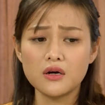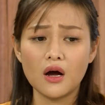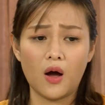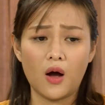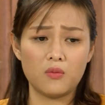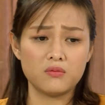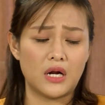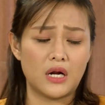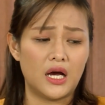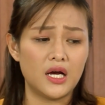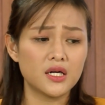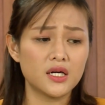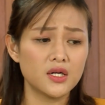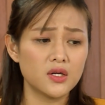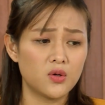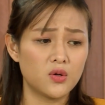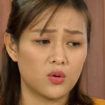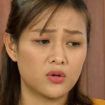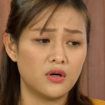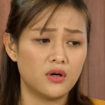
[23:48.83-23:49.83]
chứ không để cái
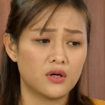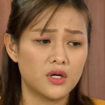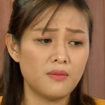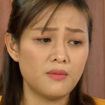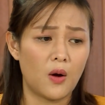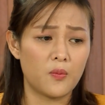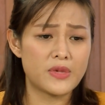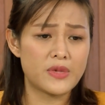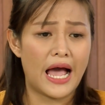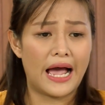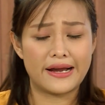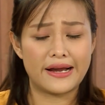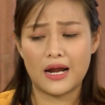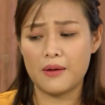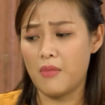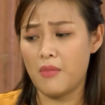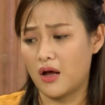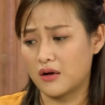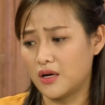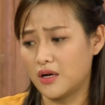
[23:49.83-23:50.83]
ruột thừa nó mọc dài ra
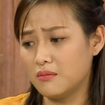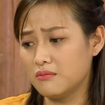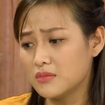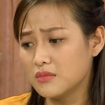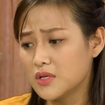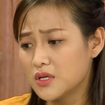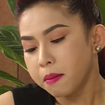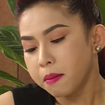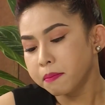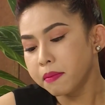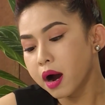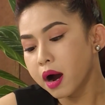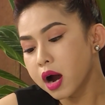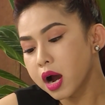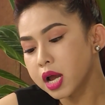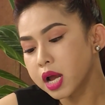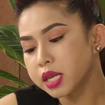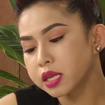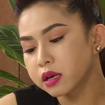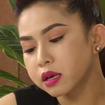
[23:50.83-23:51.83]
mệt lắm.
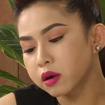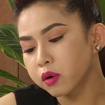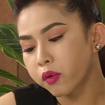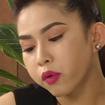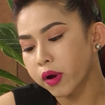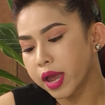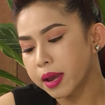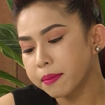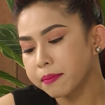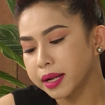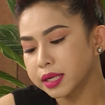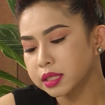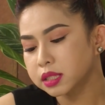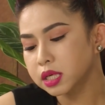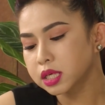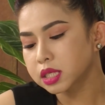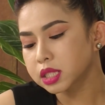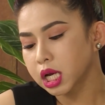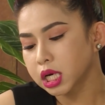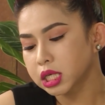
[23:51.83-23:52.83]
Mới vừa khỏe mạnh
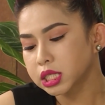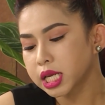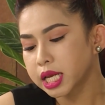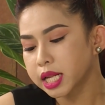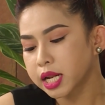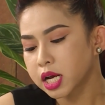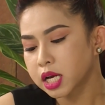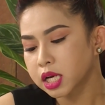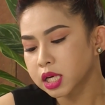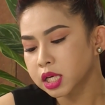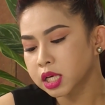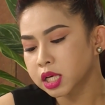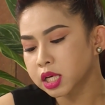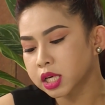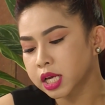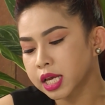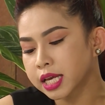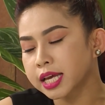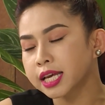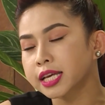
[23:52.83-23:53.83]
sưng sững vậy đó,
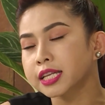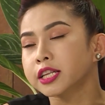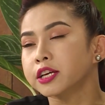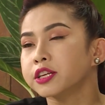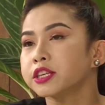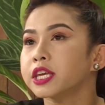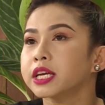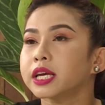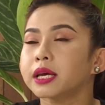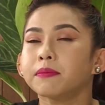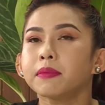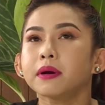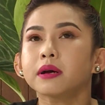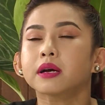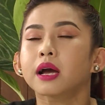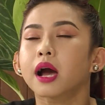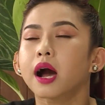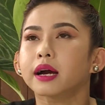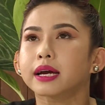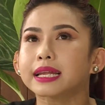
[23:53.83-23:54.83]
cái tự nhiên cái bất
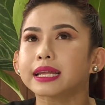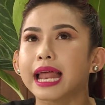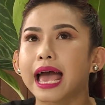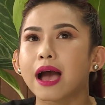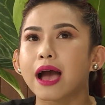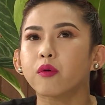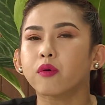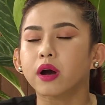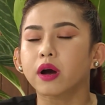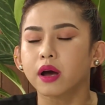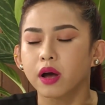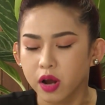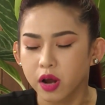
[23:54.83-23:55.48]
ngờ cái đau.